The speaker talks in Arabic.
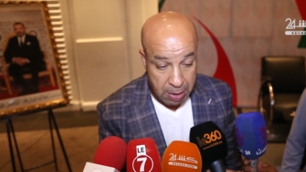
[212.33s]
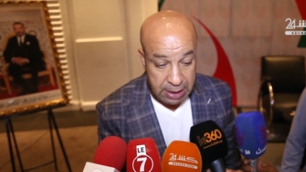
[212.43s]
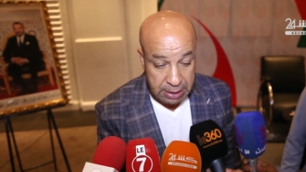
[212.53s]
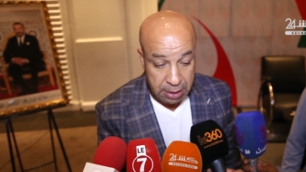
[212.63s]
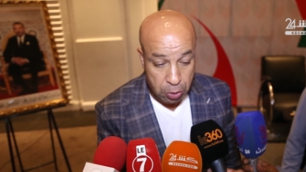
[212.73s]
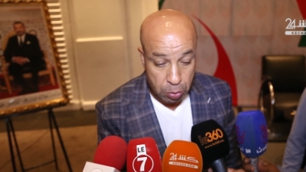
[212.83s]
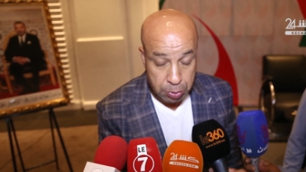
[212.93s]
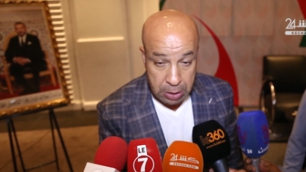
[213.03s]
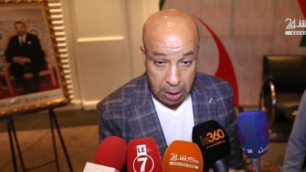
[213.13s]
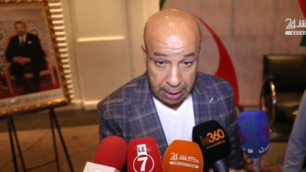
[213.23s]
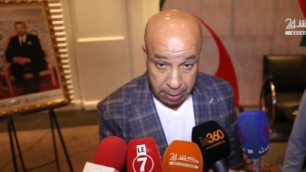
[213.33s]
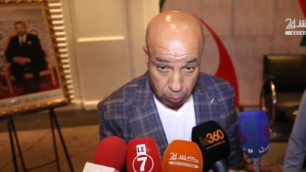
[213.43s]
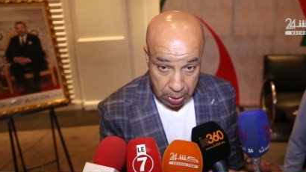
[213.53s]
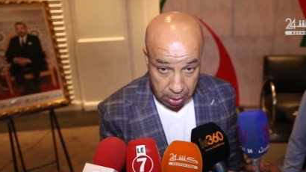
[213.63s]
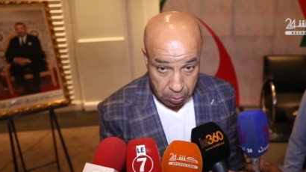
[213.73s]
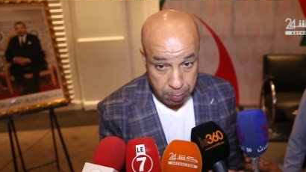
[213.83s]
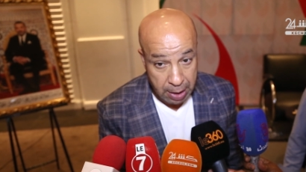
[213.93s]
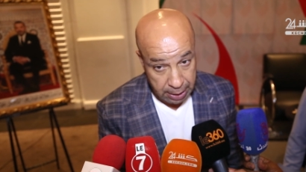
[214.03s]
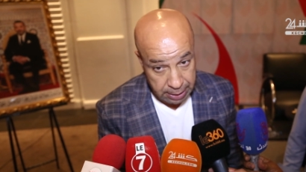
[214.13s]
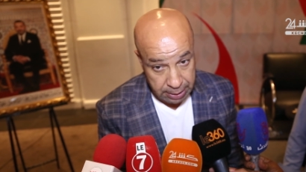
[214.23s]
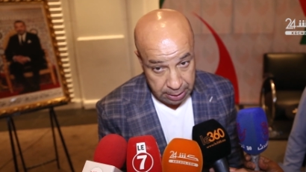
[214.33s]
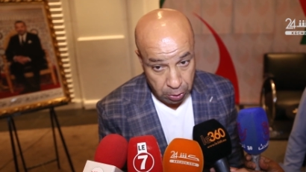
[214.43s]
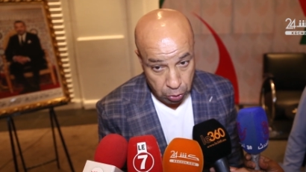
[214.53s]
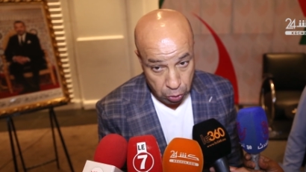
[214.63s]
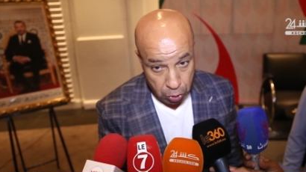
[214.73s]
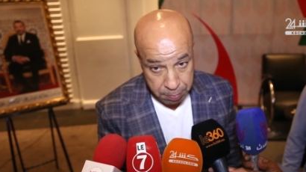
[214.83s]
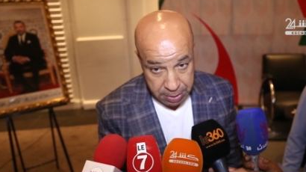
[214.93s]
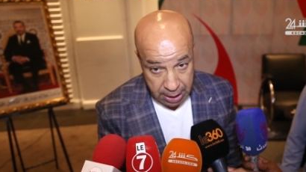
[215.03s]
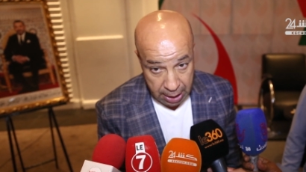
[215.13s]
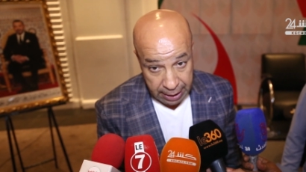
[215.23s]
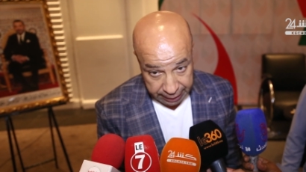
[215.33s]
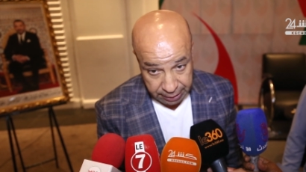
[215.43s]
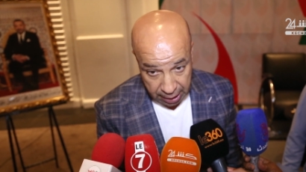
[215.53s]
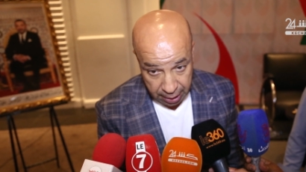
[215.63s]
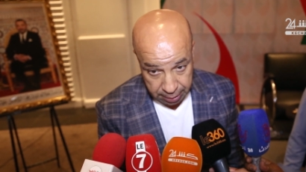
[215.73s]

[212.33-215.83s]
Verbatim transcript: وما تنتظره منا الدوله وما ينتظره منا القطاع